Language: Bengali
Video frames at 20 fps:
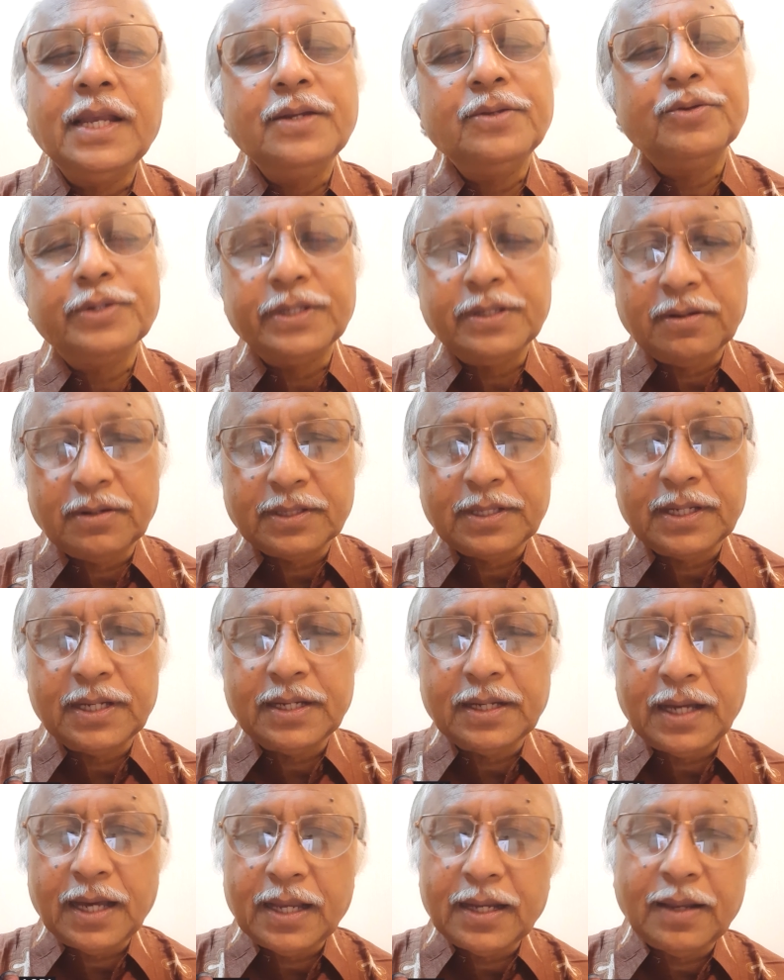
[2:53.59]
এই রোগীর কথা
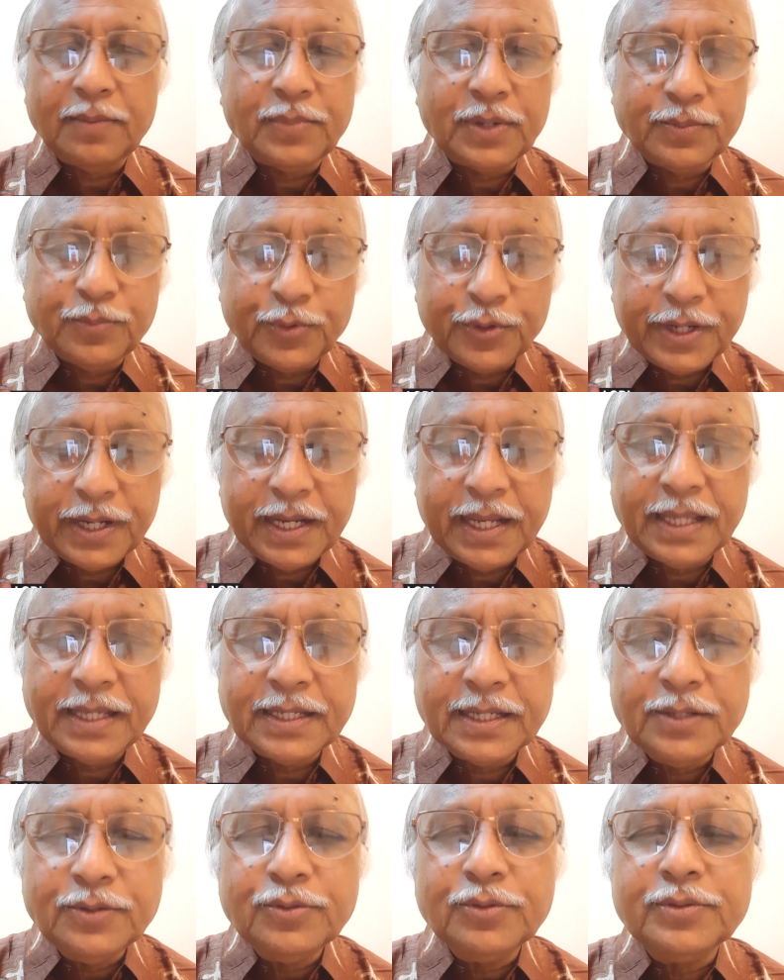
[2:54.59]
আর আমার মনে নেই
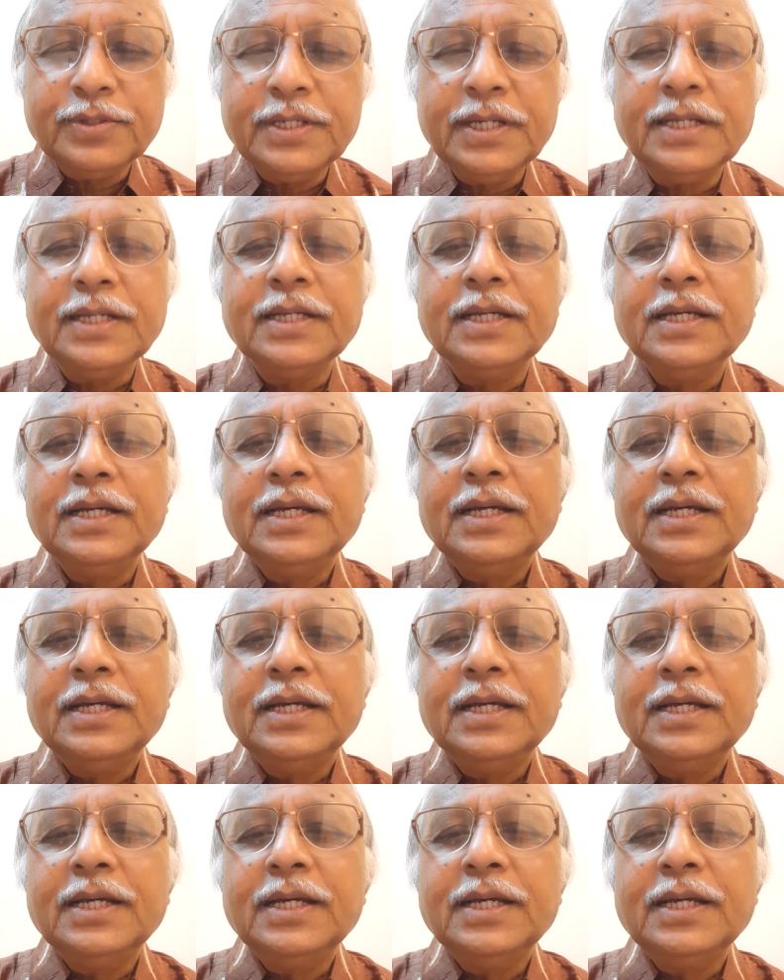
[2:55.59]
কিন্তু ঠিক